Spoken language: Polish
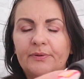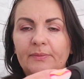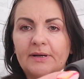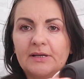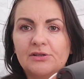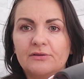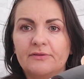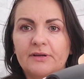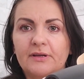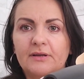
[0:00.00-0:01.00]

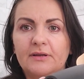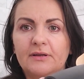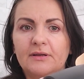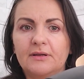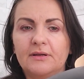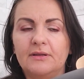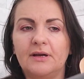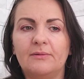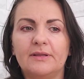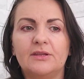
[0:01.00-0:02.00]
pomarańczowej e,
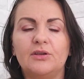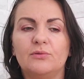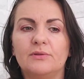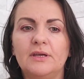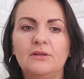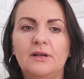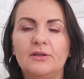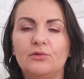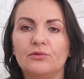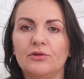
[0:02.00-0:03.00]
nakładki tutaj, no
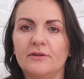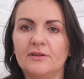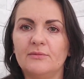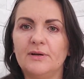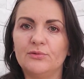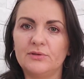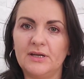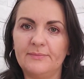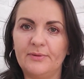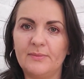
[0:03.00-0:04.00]
ale trudno, za to ma
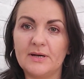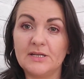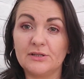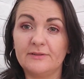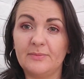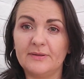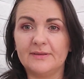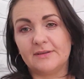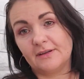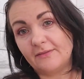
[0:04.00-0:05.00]
tutaj pomarańczowy
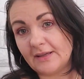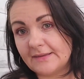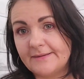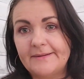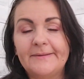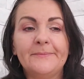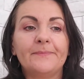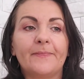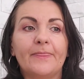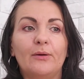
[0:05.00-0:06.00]
paseczek, więc
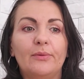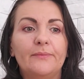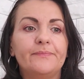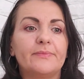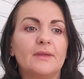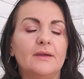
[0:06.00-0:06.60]
no bo...